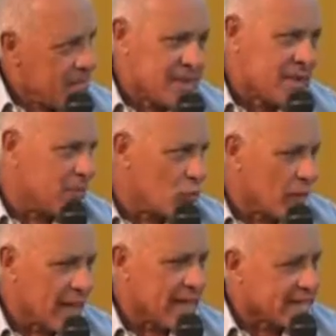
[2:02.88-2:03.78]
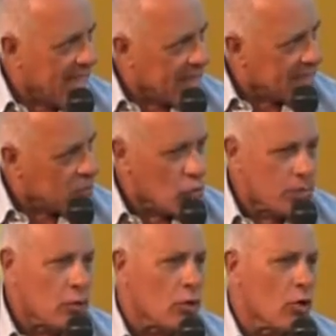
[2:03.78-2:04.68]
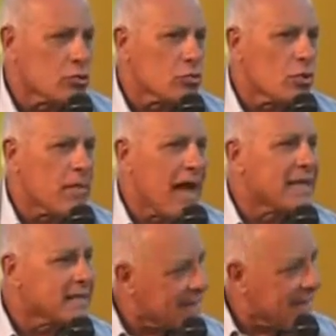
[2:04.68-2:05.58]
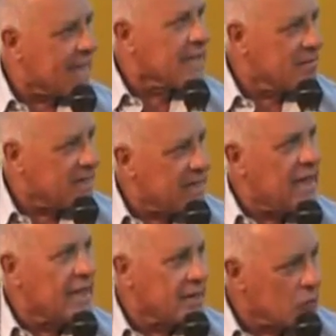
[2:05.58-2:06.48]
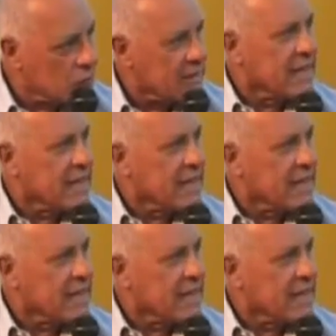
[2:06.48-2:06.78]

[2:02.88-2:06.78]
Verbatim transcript: metti pure Catania e dopo Noto ma Andrea Camilleri un